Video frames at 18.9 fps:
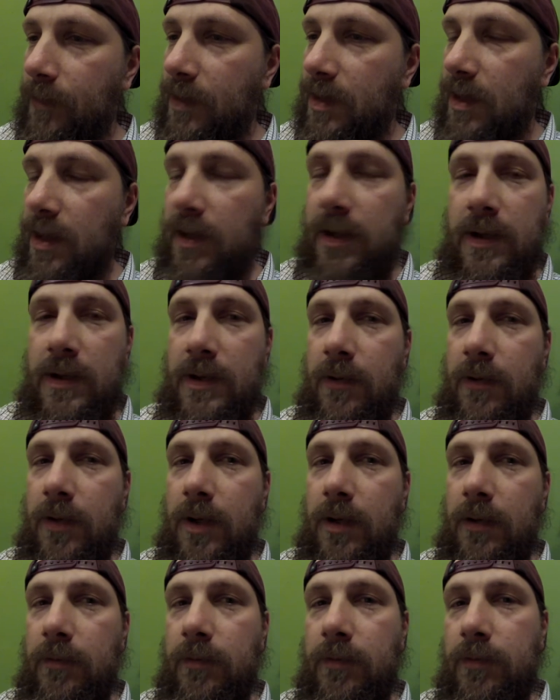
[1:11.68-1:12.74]
Seid nicht
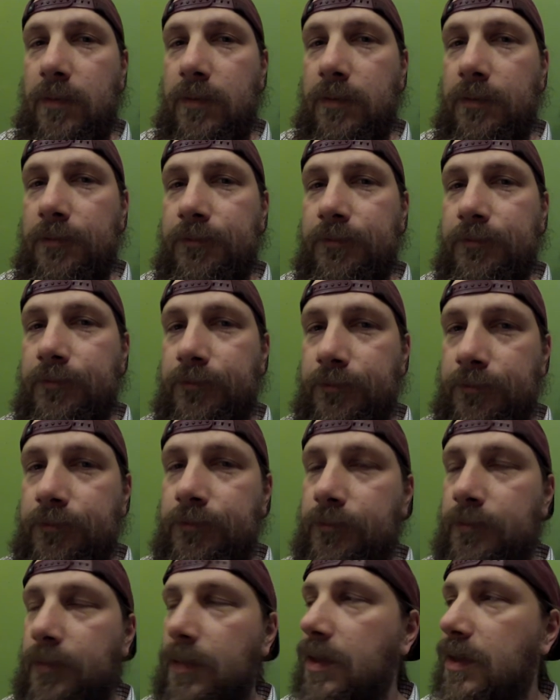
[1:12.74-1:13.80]
sauer.
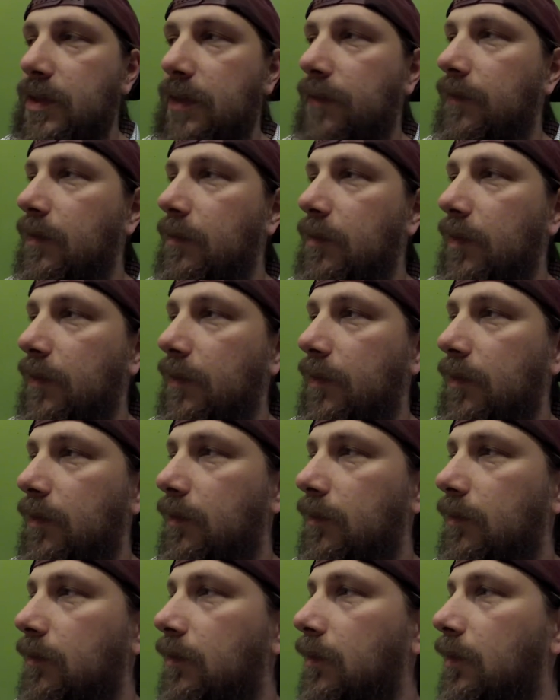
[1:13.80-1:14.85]
Ist nicht viel passiert.